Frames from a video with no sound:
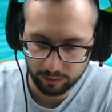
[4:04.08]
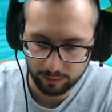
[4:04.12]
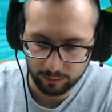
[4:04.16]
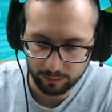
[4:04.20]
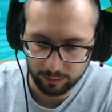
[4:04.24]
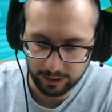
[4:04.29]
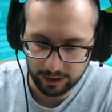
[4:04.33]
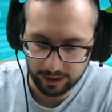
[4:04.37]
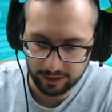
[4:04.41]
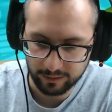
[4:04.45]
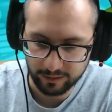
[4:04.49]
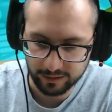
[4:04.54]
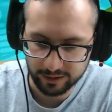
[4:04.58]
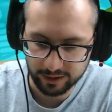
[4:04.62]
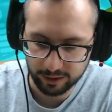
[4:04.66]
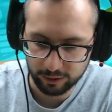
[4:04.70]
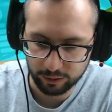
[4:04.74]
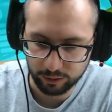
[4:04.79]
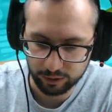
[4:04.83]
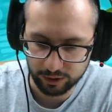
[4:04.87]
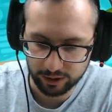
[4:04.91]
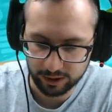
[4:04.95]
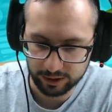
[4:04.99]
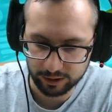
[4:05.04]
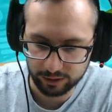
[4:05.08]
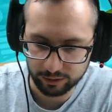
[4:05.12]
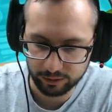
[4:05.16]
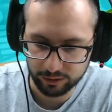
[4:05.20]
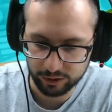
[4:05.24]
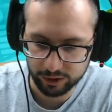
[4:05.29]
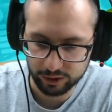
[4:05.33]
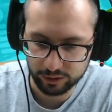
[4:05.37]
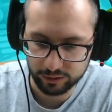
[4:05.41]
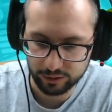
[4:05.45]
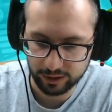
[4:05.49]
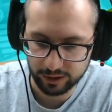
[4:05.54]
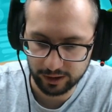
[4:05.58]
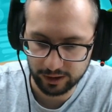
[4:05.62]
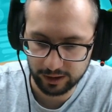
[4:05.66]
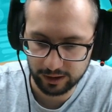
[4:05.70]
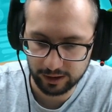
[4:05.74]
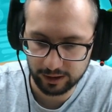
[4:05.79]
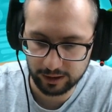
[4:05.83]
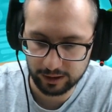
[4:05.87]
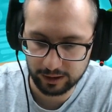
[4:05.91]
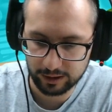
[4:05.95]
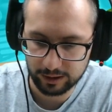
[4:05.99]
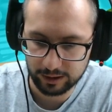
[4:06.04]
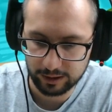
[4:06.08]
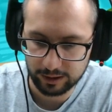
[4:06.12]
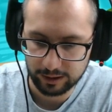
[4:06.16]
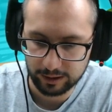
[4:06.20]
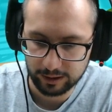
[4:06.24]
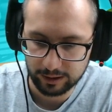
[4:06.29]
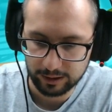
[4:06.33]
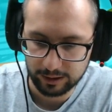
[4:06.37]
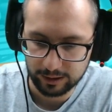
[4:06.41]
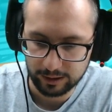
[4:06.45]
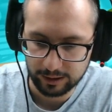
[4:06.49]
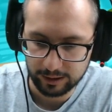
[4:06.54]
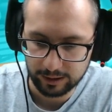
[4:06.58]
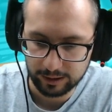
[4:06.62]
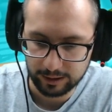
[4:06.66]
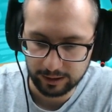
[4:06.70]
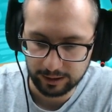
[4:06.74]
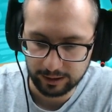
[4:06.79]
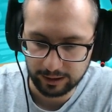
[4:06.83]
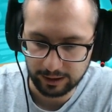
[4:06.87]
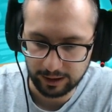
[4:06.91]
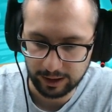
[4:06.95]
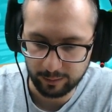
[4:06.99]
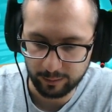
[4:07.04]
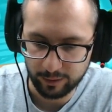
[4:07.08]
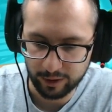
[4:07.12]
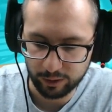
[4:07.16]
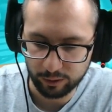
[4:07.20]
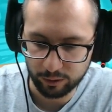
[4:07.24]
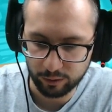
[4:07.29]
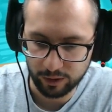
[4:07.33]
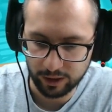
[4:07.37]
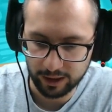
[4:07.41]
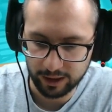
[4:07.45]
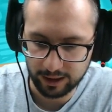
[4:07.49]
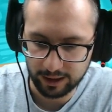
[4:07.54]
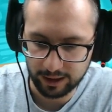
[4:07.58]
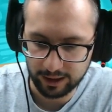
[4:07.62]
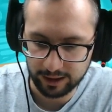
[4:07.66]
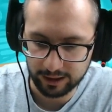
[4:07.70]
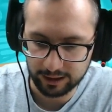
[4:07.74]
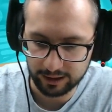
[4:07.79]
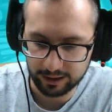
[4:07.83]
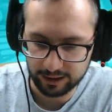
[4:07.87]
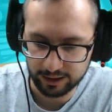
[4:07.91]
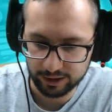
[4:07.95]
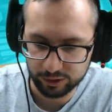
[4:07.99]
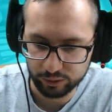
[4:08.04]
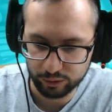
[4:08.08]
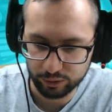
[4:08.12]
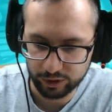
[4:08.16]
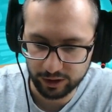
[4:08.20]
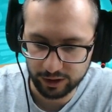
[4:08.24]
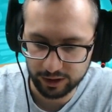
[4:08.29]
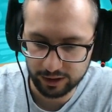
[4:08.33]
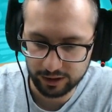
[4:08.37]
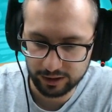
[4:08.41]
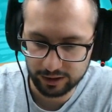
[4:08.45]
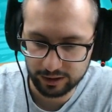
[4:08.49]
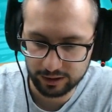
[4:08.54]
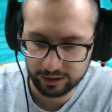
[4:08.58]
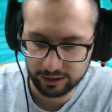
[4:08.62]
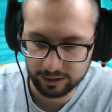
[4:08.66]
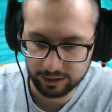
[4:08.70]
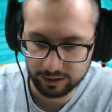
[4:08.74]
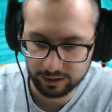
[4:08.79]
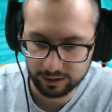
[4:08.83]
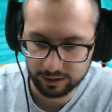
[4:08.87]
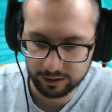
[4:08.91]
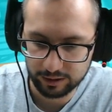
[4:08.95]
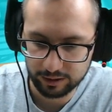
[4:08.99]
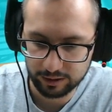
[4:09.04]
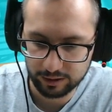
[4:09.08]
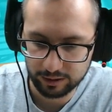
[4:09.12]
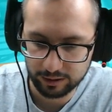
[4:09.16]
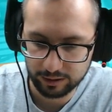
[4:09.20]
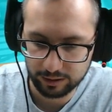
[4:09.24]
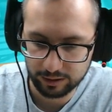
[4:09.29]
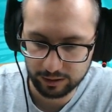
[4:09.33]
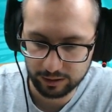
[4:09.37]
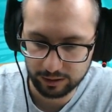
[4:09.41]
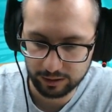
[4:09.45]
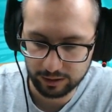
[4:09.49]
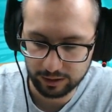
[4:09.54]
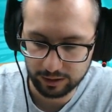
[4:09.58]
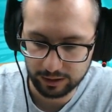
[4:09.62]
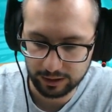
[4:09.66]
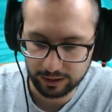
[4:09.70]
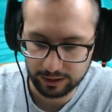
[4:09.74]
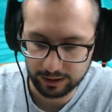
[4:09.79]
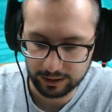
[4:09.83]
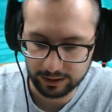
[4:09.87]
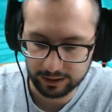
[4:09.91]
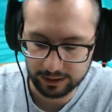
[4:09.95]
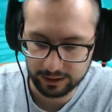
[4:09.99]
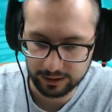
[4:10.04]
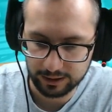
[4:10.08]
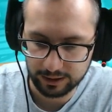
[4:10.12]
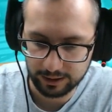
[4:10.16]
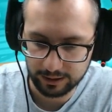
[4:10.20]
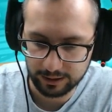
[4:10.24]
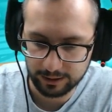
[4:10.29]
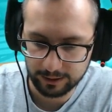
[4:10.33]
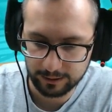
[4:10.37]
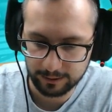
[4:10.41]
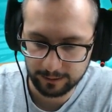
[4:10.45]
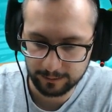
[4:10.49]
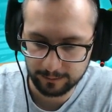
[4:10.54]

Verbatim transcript: Vale, vamos a juntar todo esto ahí. Que el verdugo haga de las suyas. Ahí está.